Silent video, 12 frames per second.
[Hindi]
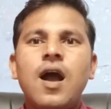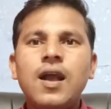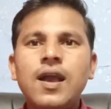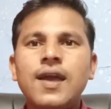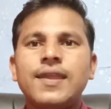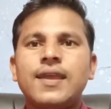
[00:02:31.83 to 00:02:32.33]

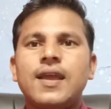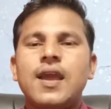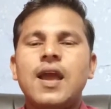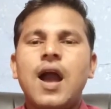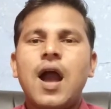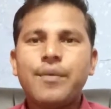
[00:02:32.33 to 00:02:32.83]
अगर
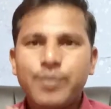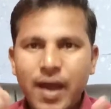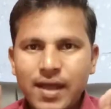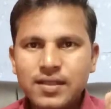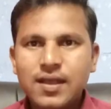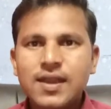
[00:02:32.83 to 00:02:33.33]
आप
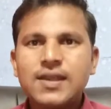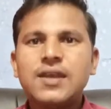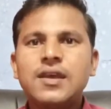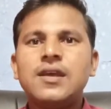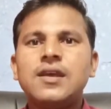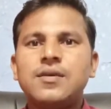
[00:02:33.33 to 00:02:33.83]
बात करके
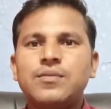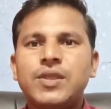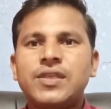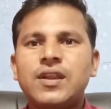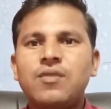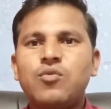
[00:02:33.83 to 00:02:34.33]

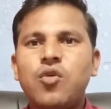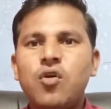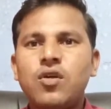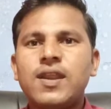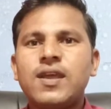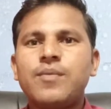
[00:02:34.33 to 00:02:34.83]
मतलब
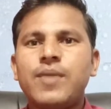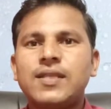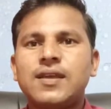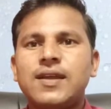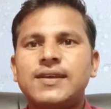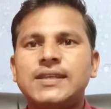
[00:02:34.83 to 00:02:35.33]
कॉल करके
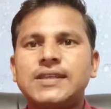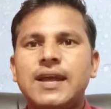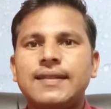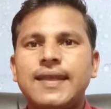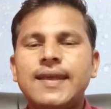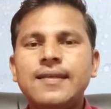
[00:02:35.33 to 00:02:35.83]
बात करना
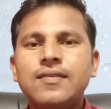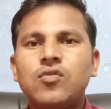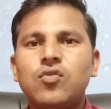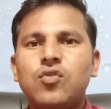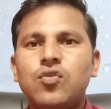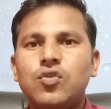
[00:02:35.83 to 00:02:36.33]
चाहते हैं तो
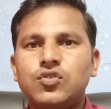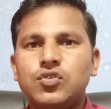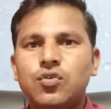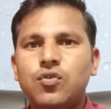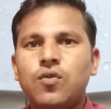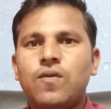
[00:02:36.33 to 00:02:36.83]
जो